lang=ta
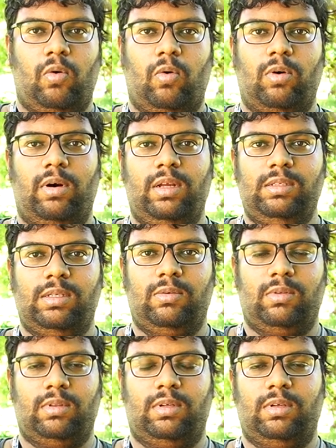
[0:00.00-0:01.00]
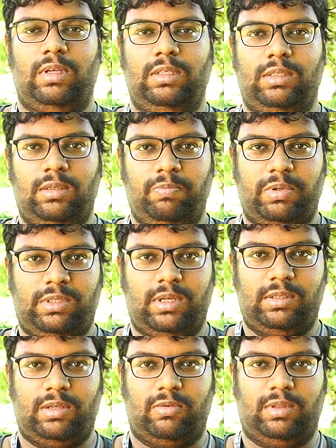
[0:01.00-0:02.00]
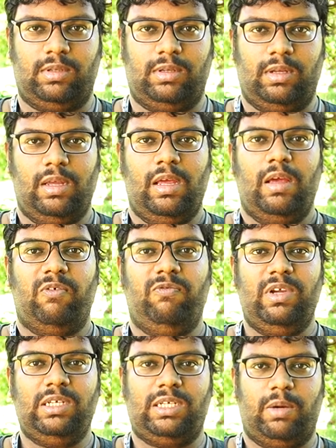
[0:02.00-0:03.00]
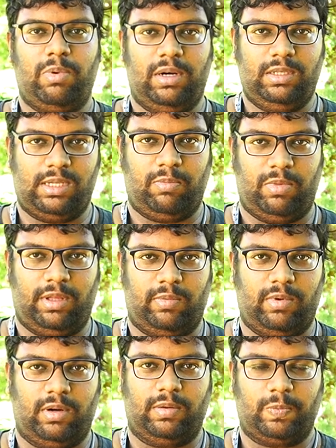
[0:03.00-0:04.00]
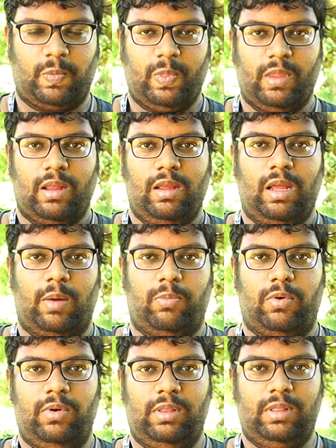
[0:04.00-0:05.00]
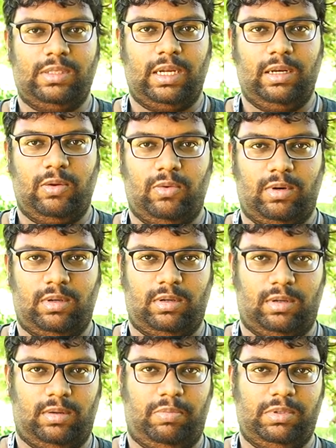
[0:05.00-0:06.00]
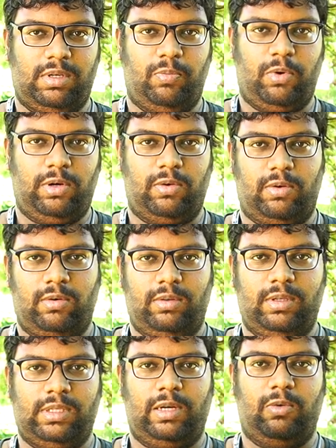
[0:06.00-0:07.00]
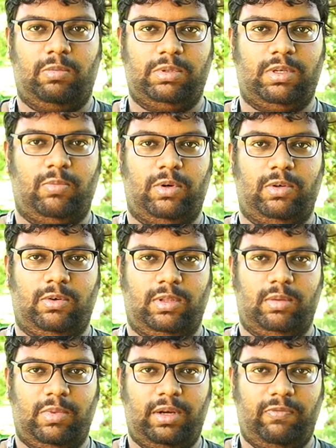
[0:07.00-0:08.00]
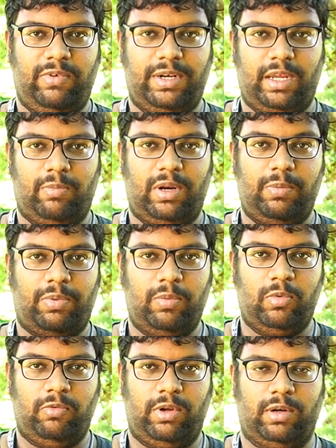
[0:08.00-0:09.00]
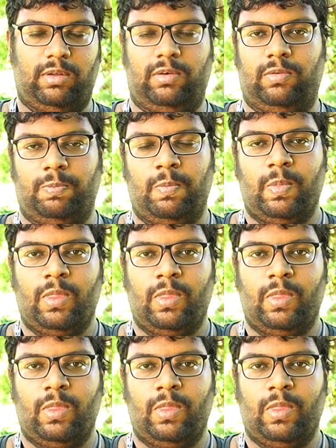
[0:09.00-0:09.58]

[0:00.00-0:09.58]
உங்களோட இன்ஜின் வந்து இன்ஜின் பிஸ்டன்ஸை வந்து வி ஷேப்பில் டிசைன் பண்ணியிருப்பாங்க அப்போது இந்த சைடில் ஒரு பிஸ்டன் போயிட்டு வரும் இந்த சைடில் ஒரு பிஸ்டன் போயிட்டு வரும் இந்த மாதிரி வி டைப்பில் இப்படி மூவிங்கில் இருக்கும்